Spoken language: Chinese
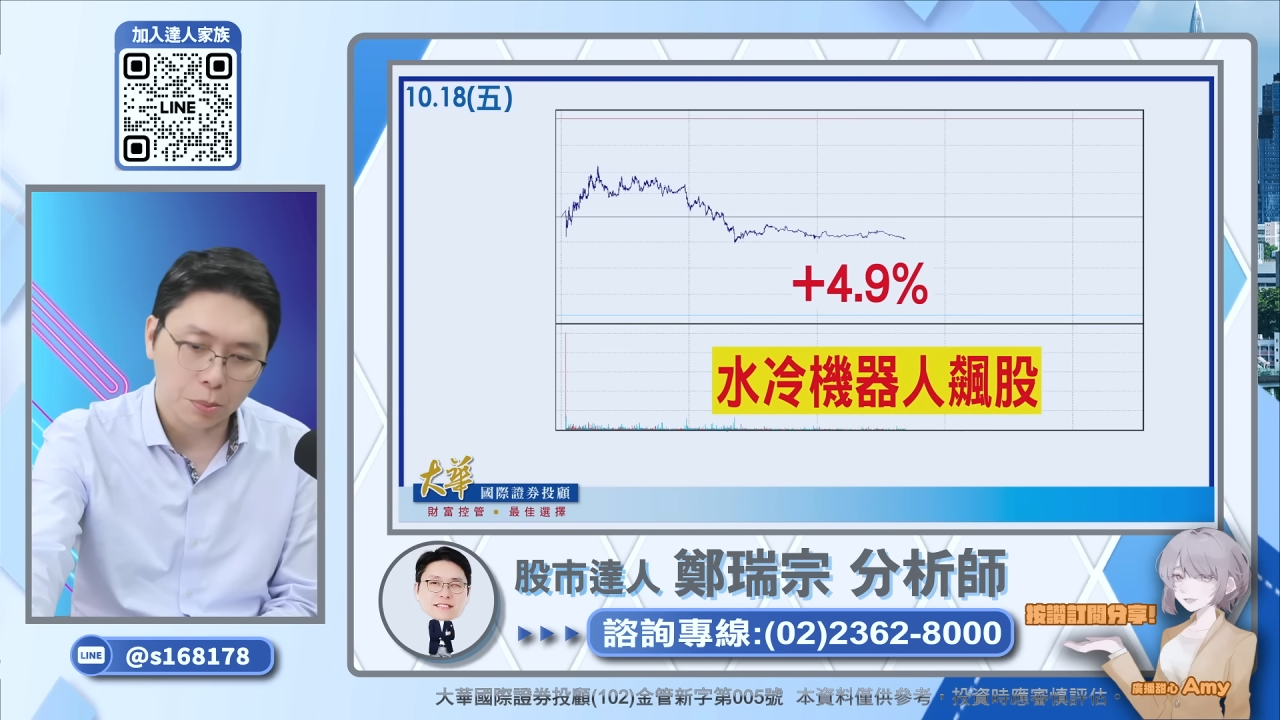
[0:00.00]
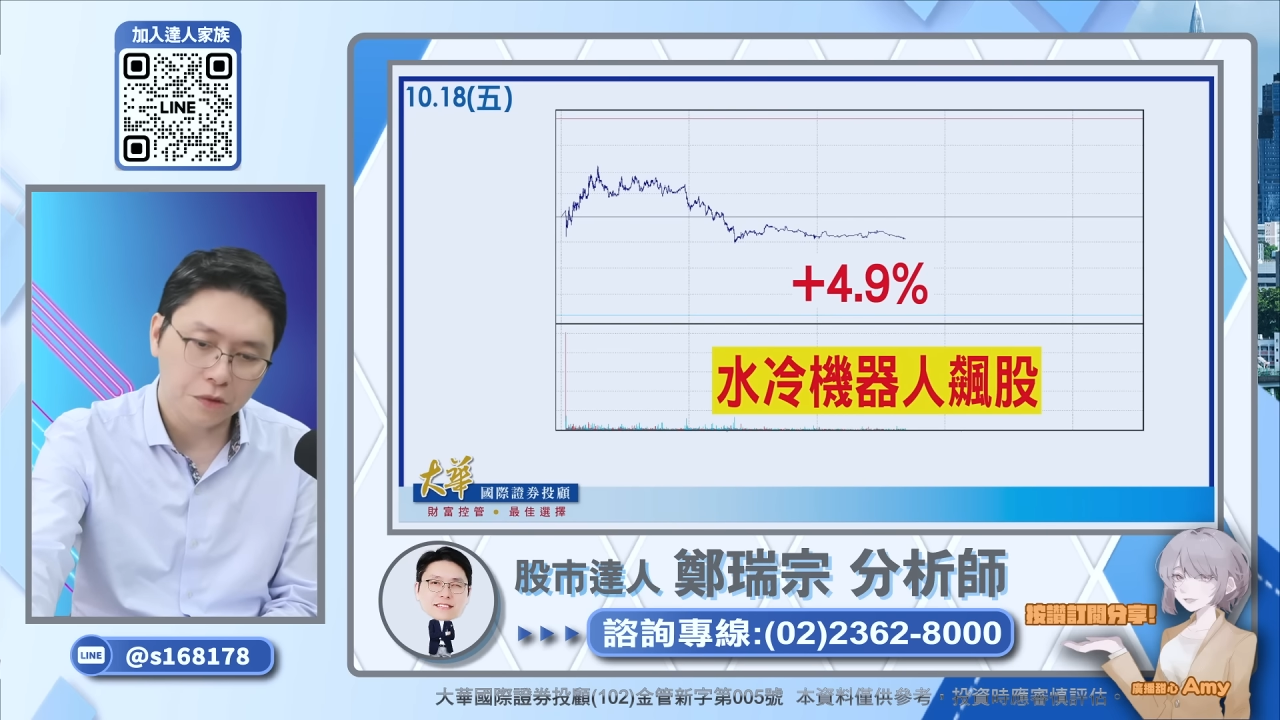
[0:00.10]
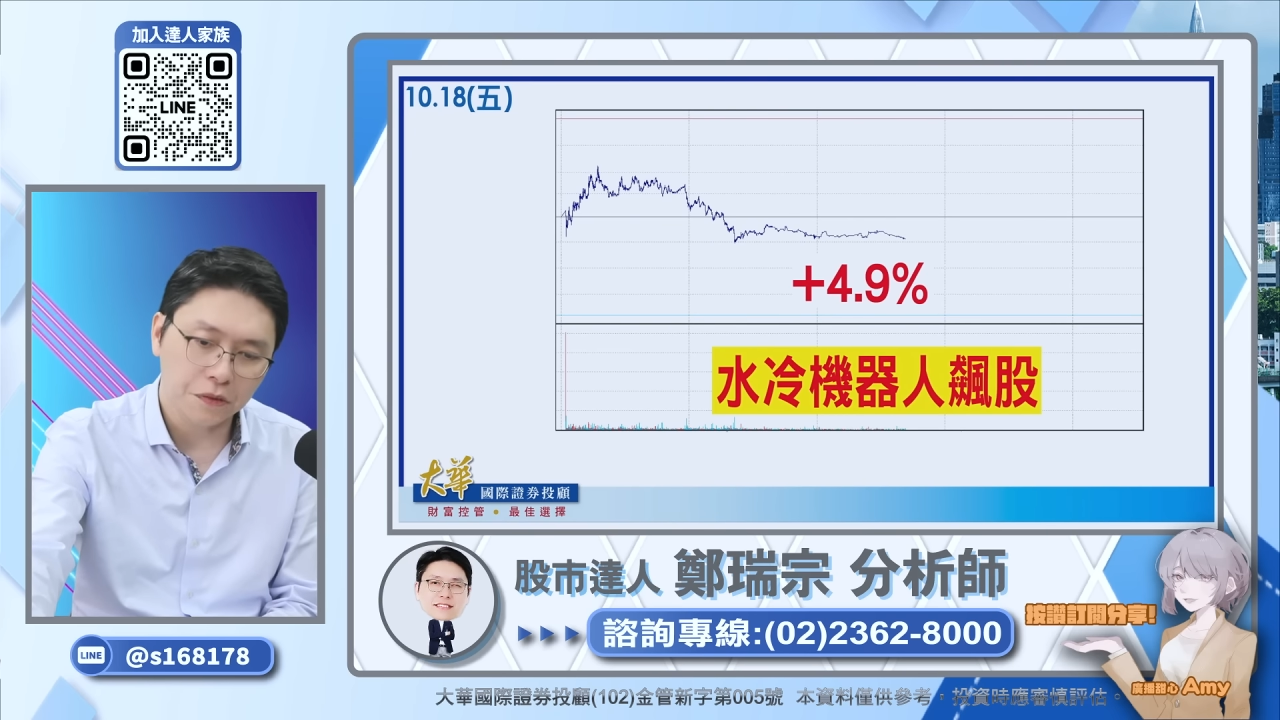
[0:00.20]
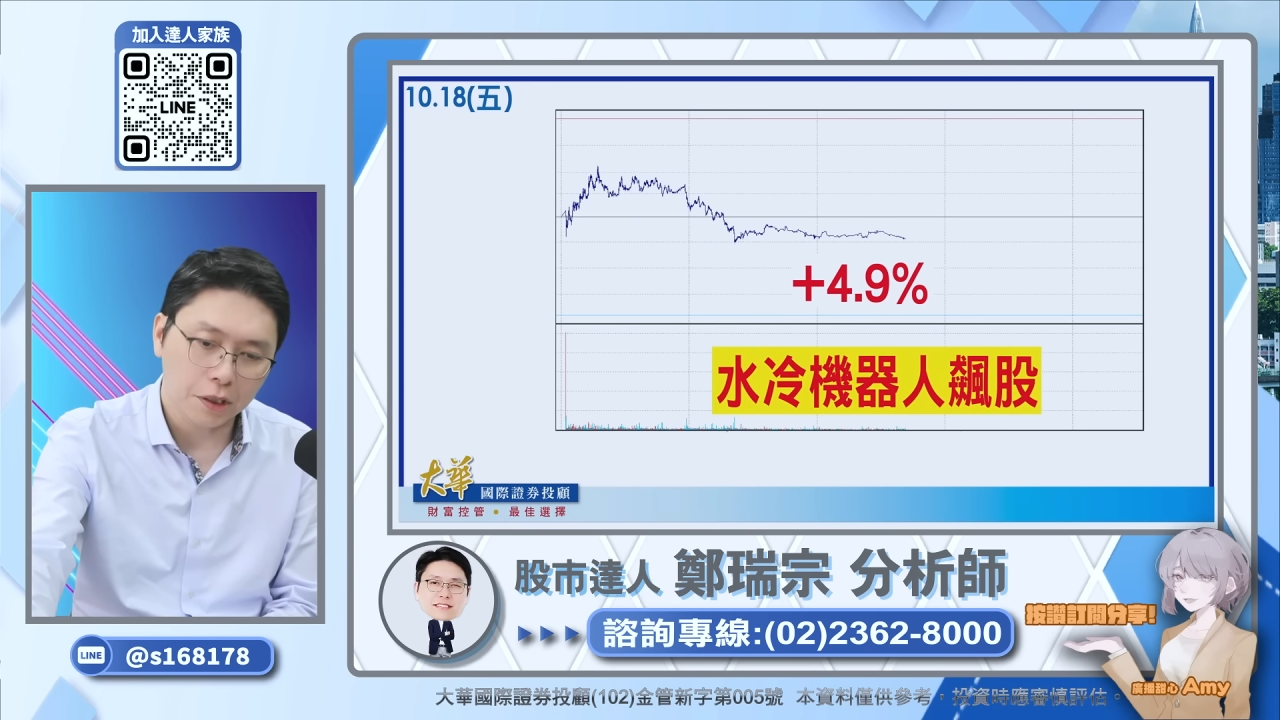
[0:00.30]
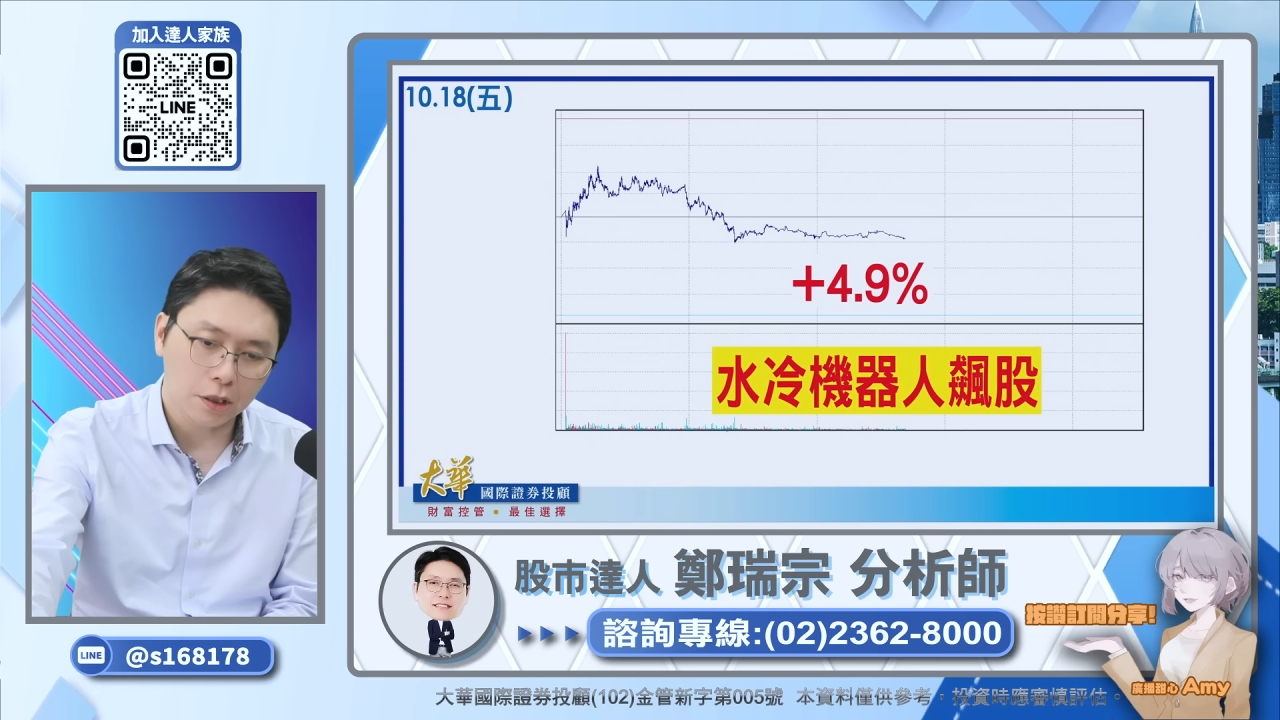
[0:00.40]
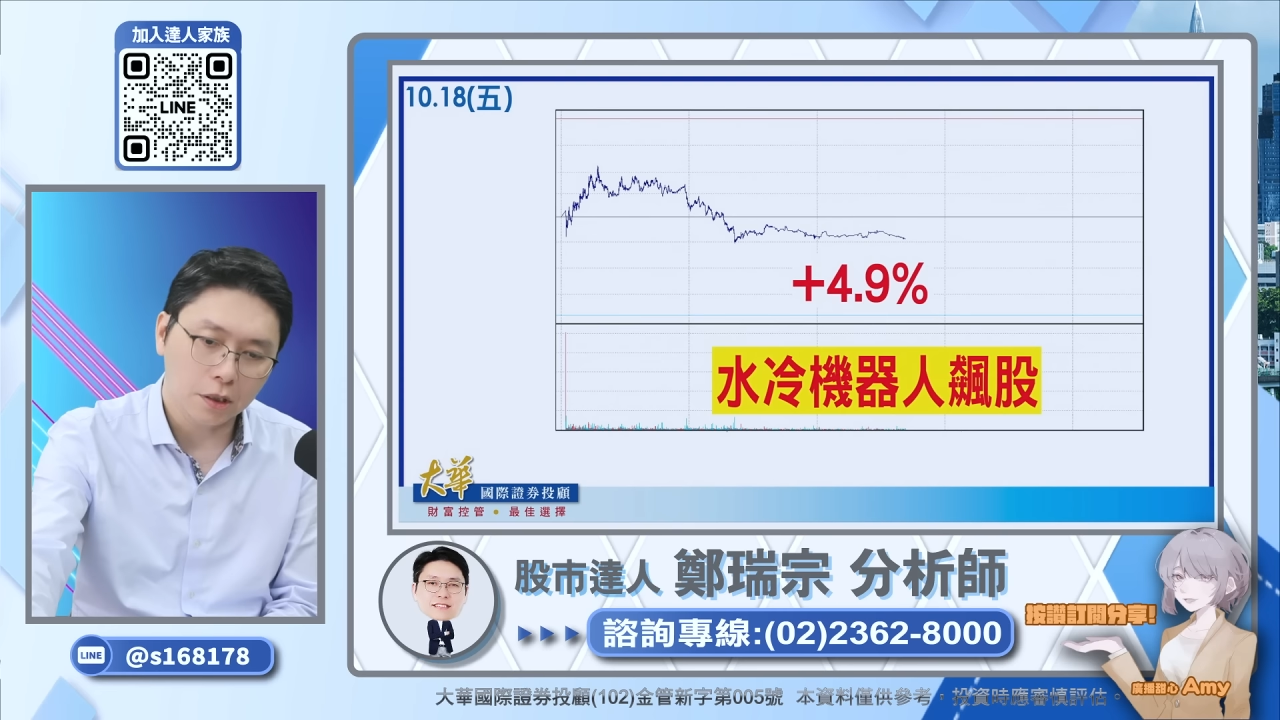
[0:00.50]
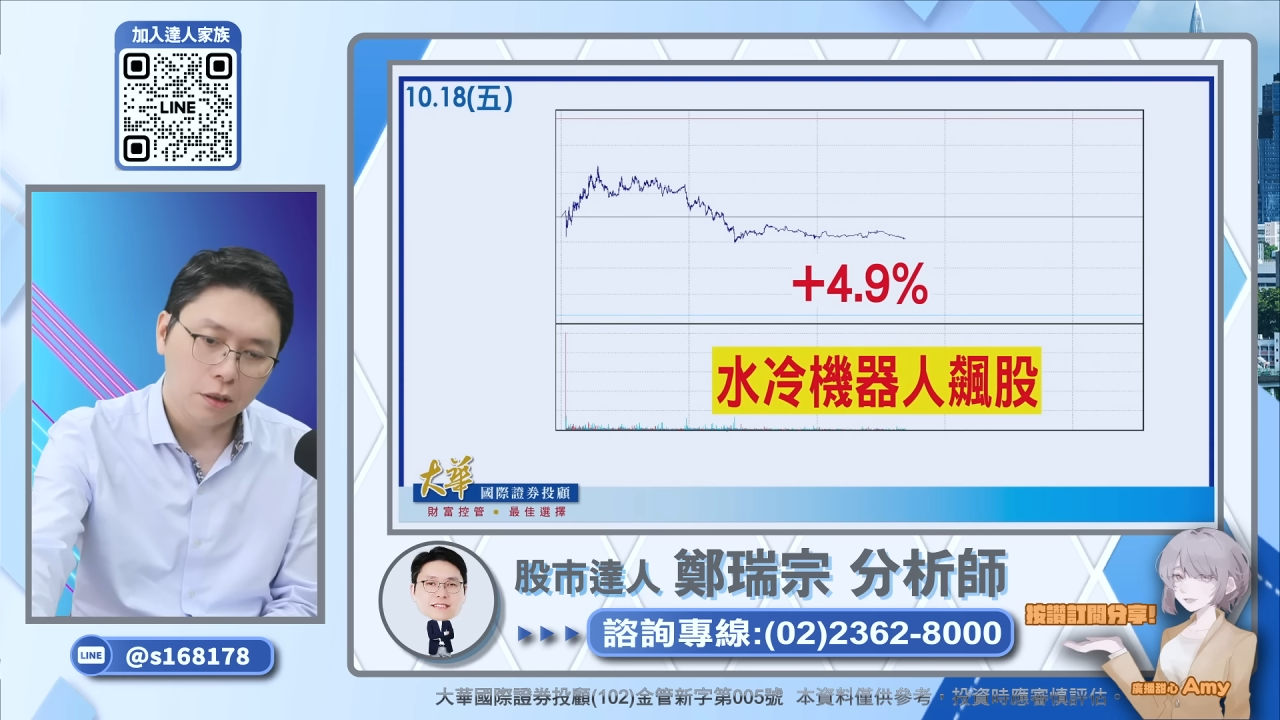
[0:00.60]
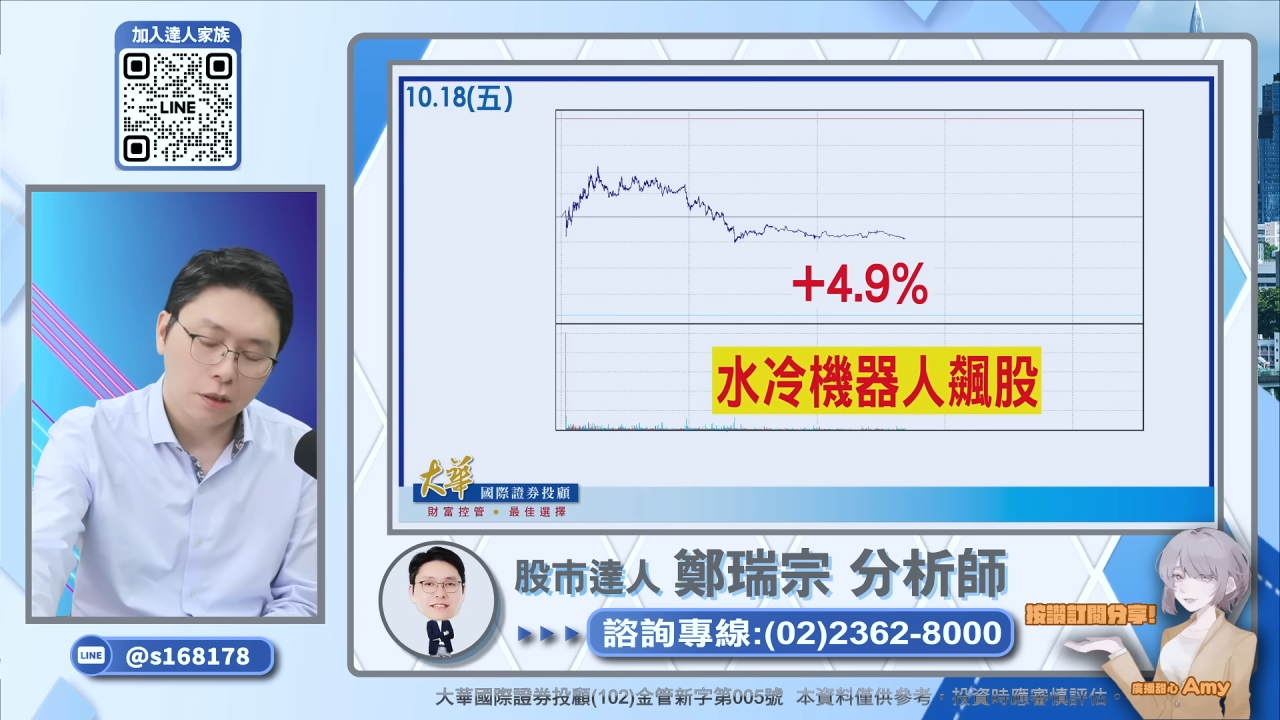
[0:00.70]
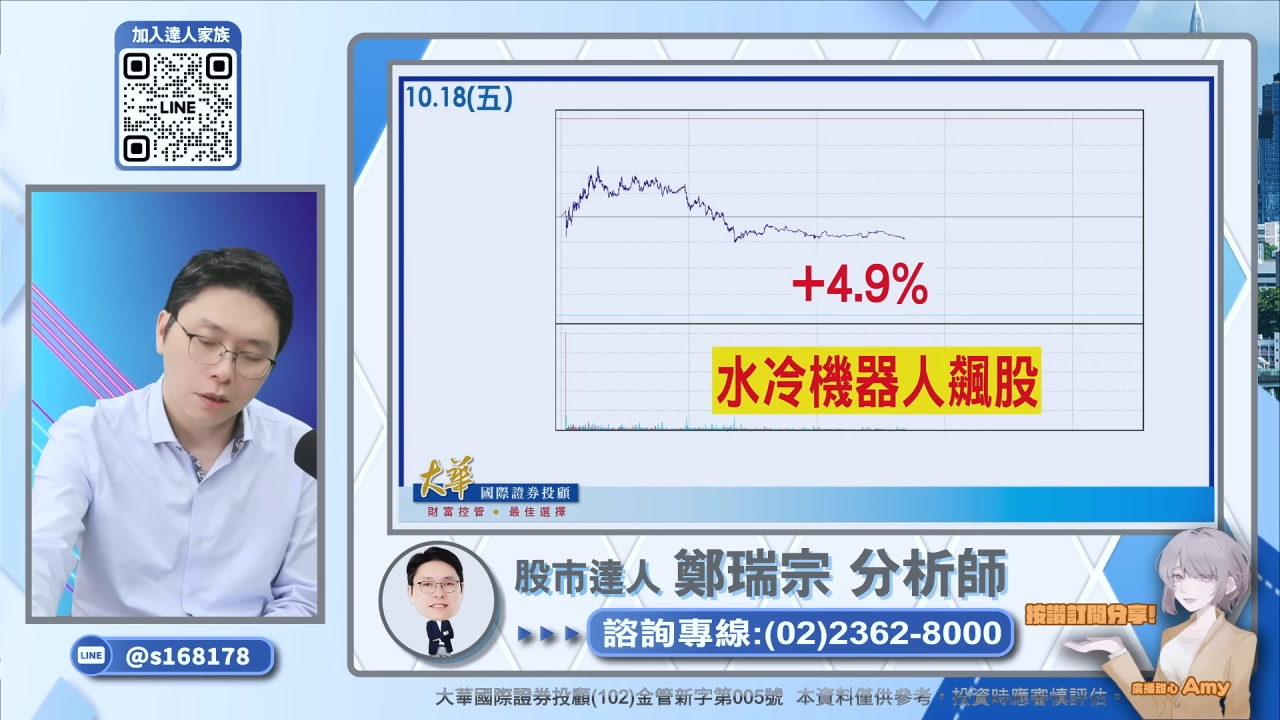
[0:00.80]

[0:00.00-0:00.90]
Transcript: 部分呢？